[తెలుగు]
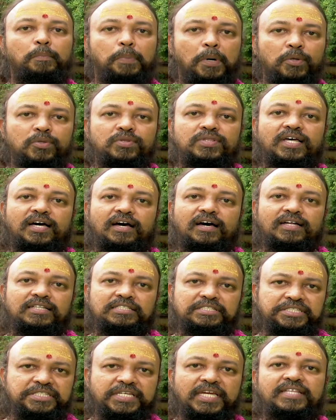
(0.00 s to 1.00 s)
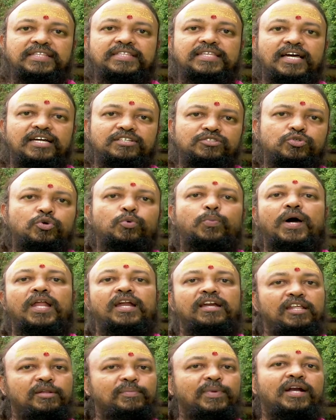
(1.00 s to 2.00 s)
బౌద్ధ చైత్య స్థూపాల
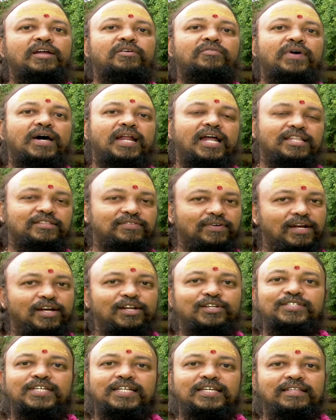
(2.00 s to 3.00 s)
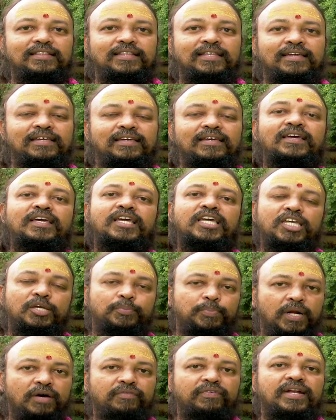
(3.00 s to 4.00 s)
నిర్మాణం వారి ఆధ్వర్యంలో జరిగింది
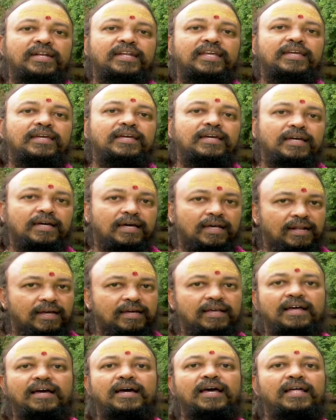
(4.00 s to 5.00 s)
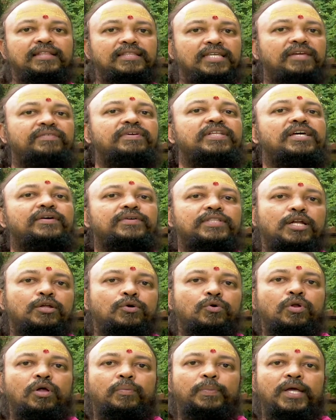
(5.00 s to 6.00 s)
ఇప్పుడు అవన్నీ రకరకాల దేవీ దేవతల
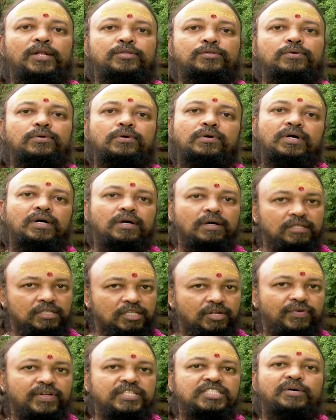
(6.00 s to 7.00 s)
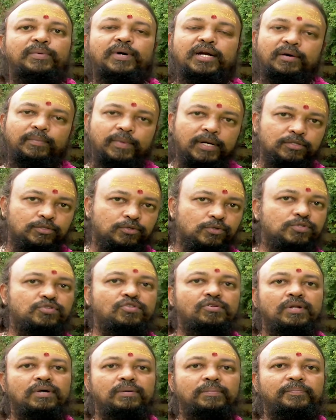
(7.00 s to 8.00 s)
గుళ్ళ పేరుతో నిర్వహించబడడం మనం
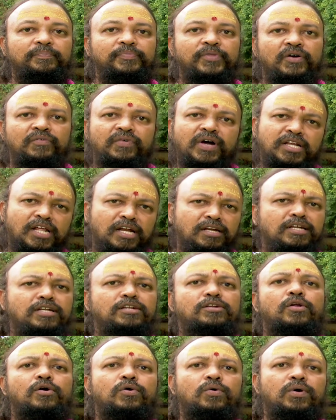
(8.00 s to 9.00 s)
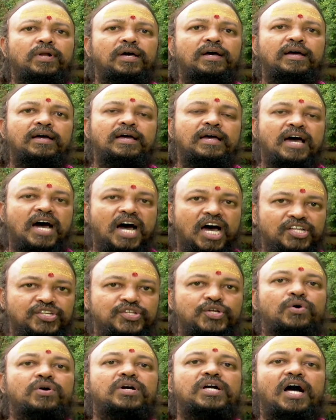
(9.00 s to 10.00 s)
చూస్తున్నాం వాటన్నిటిలో కూడా
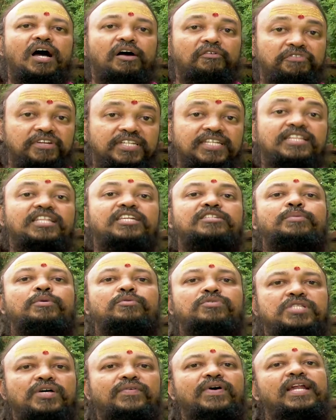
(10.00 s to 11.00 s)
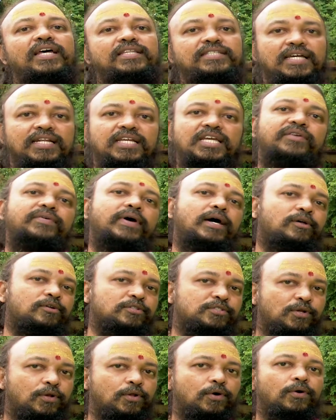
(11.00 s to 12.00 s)
అశోక విజయదశమి ఉత్సవాలు జరిగేవి ఆ
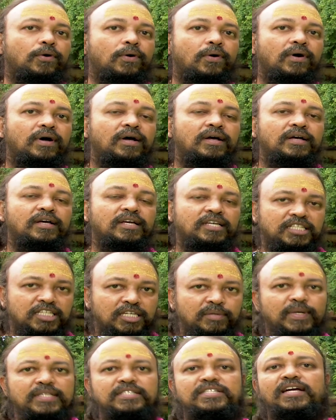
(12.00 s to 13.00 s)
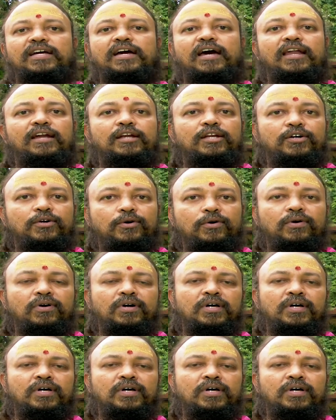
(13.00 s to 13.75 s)
రోజుల్లో ఈ మధ్యకాలంలో